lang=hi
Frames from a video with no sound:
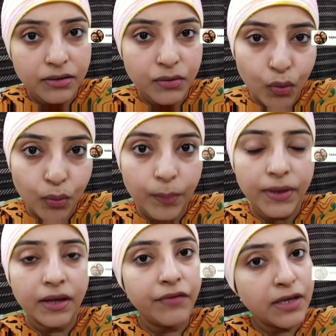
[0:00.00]
सोप
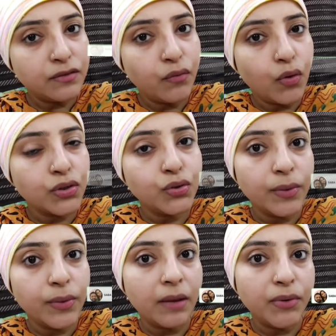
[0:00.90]
या फेस वॉश जो भी
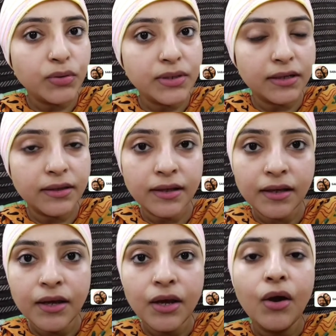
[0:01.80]
आप यूज़ करते
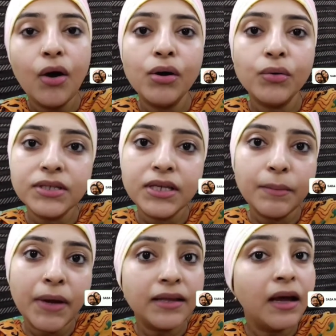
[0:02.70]
हैं और उसके
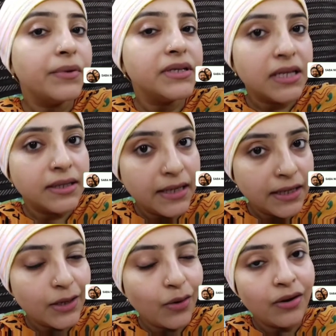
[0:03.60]
बाद आप रिज़ल्ट देखें
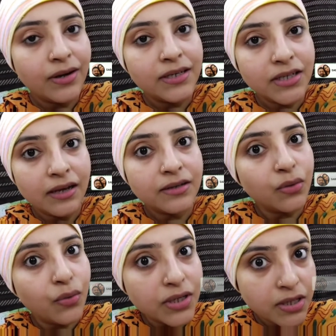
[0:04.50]
और इन ज़रूर
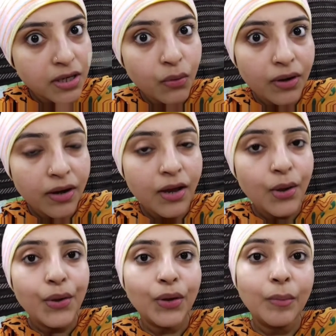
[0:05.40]
अच्छा होगा
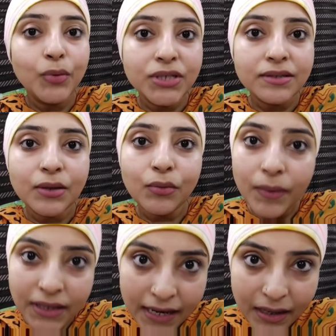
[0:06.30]
तो आप मुझे ज़रूर
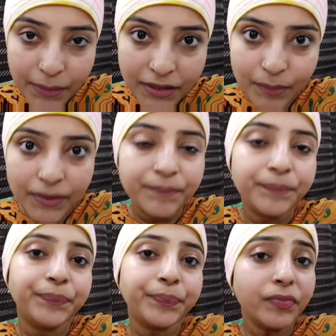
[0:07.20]
बताएं कमेंट में
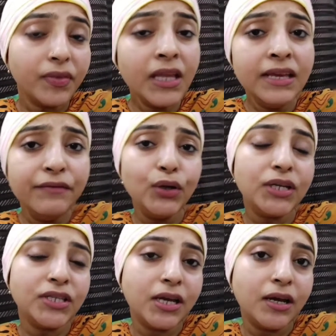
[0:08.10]
ये वीडियो
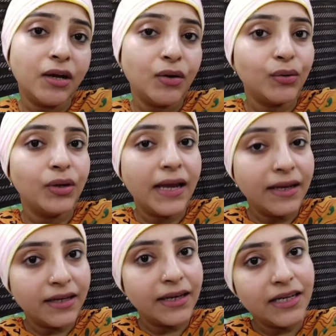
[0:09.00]
अच्छा लगा हो तो लाइक
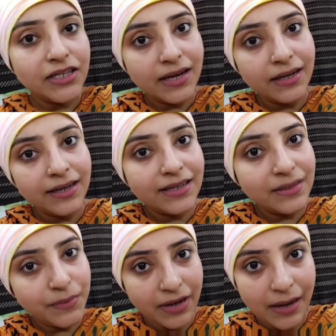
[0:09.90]
करें शेयर करें
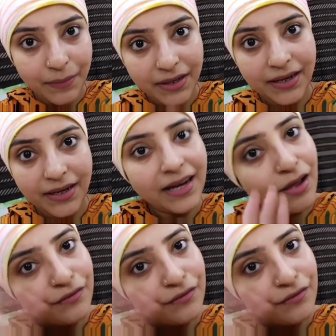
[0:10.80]
सब्सक्राइब करें अल्लाह